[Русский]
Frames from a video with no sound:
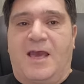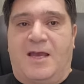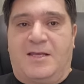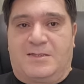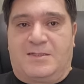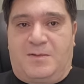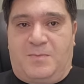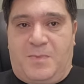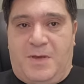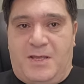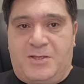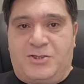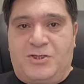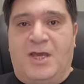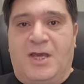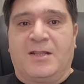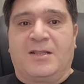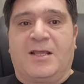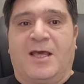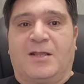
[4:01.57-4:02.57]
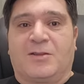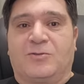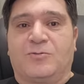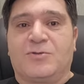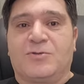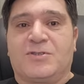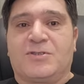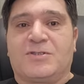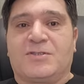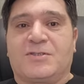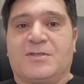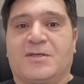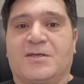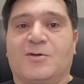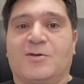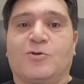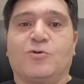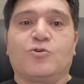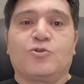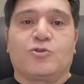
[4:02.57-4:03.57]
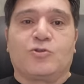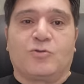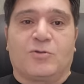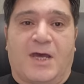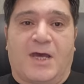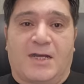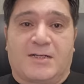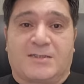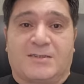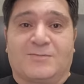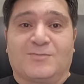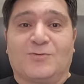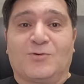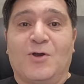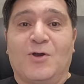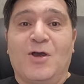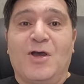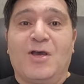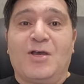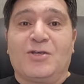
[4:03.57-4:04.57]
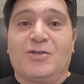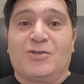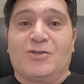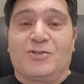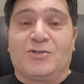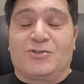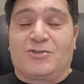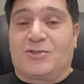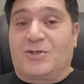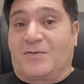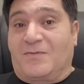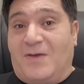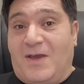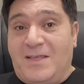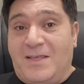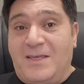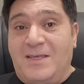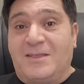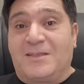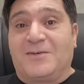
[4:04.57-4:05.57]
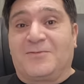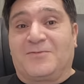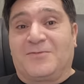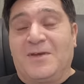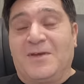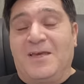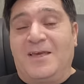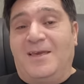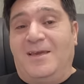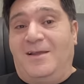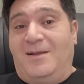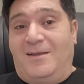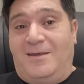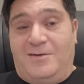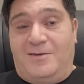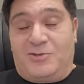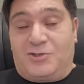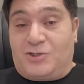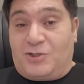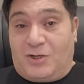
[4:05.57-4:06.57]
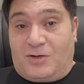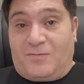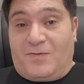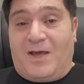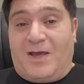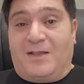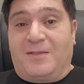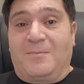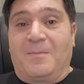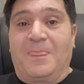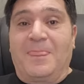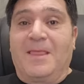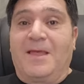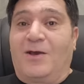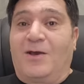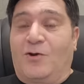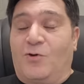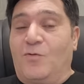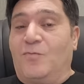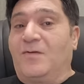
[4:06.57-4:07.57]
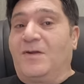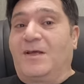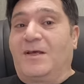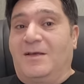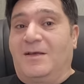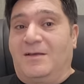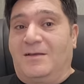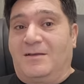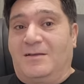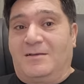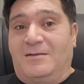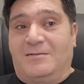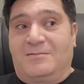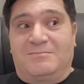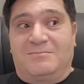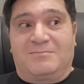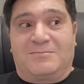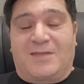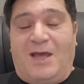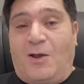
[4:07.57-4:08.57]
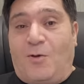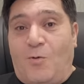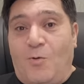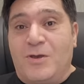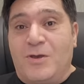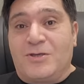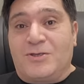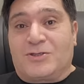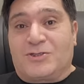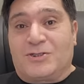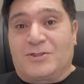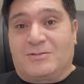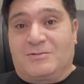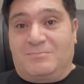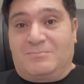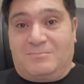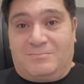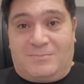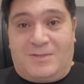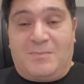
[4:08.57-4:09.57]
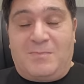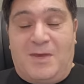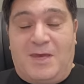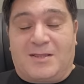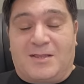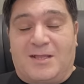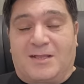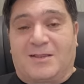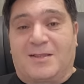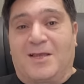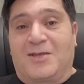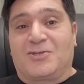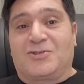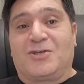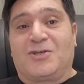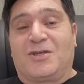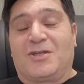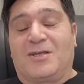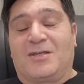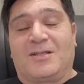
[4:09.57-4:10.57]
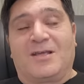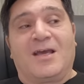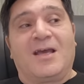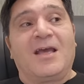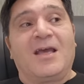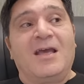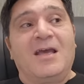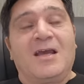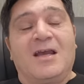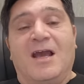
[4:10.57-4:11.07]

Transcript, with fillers: Азербайджан относится к государству э, шерванидов или шерван ровно э, такое же имеет отношение, да,